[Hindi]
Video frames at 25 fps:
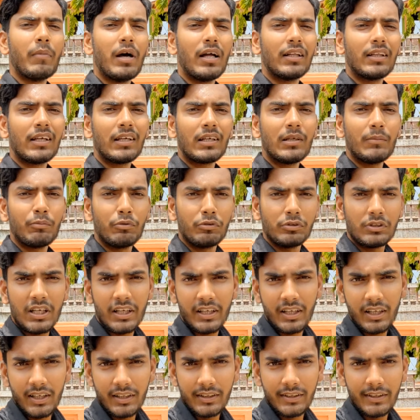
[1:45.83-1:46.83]
माता की
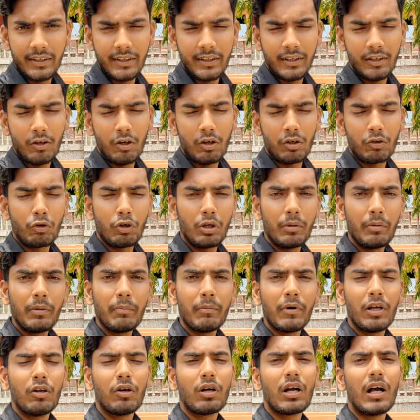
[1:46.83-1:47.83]
पूजा करते हैं और कोई
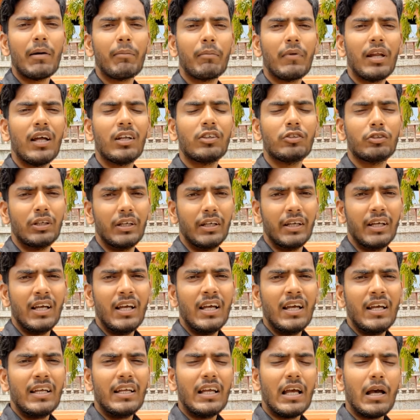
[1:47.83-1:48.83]
भी मनोकामना जो है